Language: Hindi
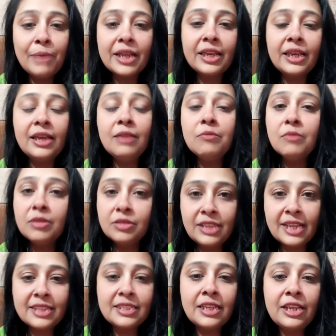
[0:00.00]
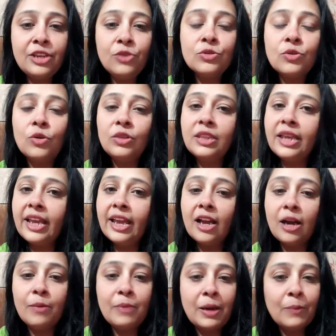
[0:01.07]
बाकी जैसी न्यूज होती है
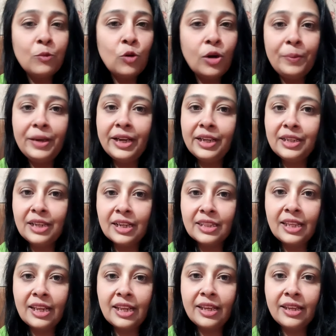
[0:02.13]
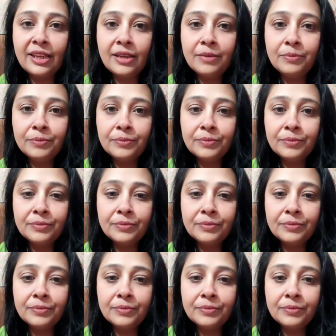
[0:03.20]
हम आपको अपडेट करते रहेंगे